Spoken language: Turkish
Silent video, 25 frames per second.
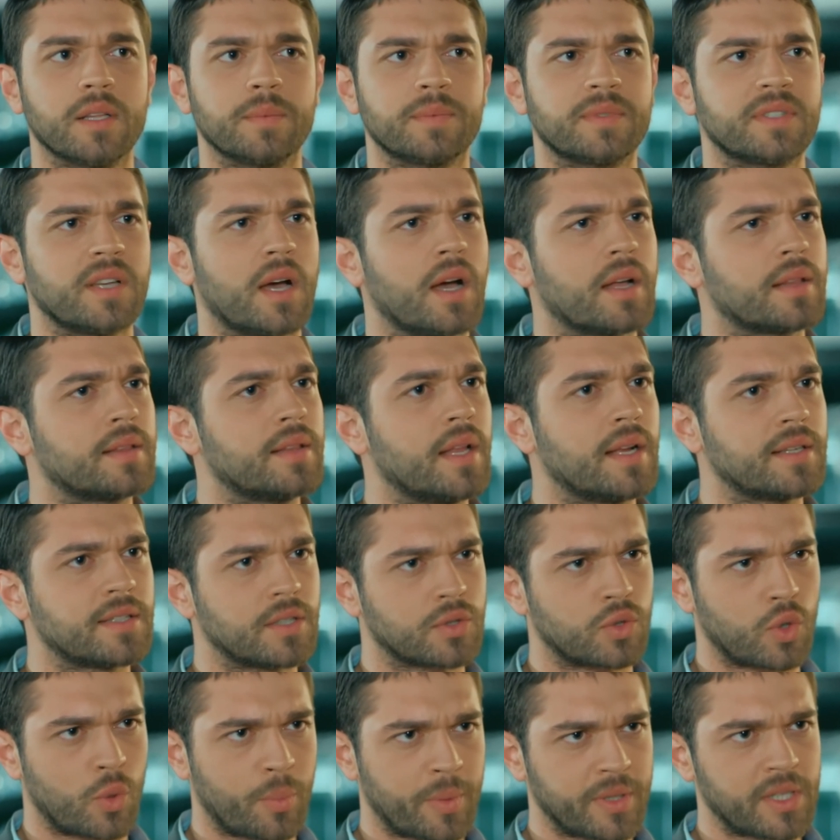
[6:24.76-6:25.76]
kalıp
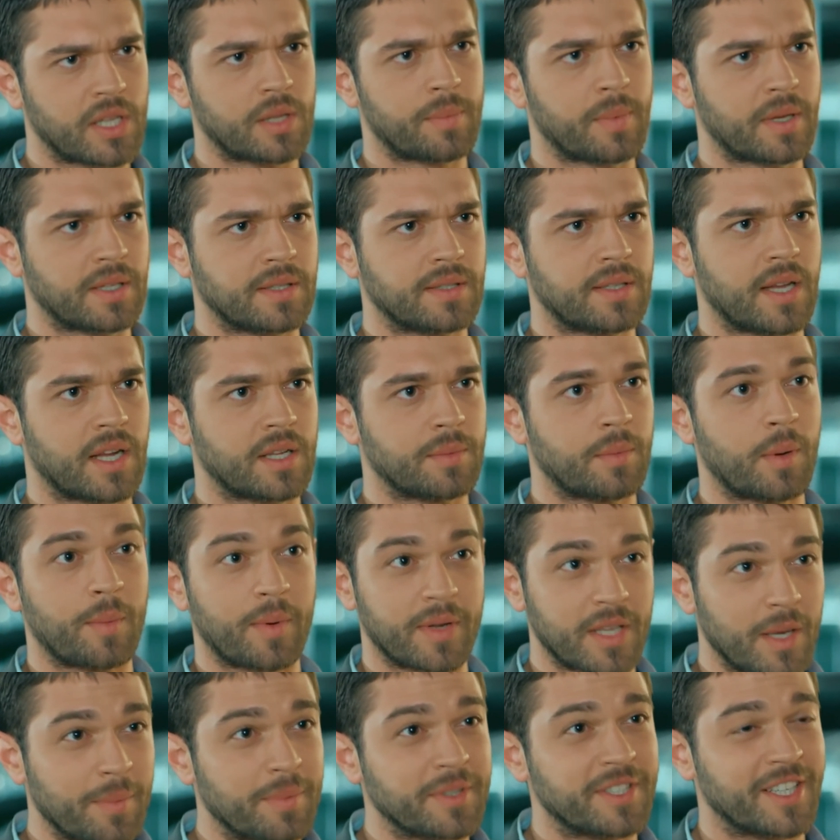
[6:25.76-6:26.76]
saatlerce sohbet etmek isterdim
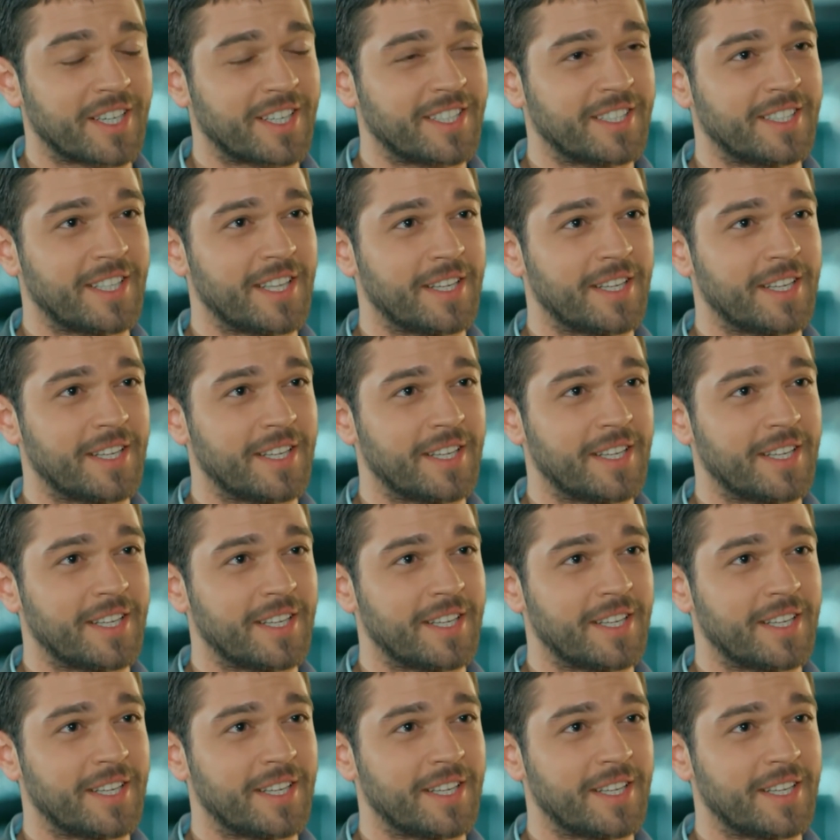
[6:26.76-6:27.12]
ama yapacak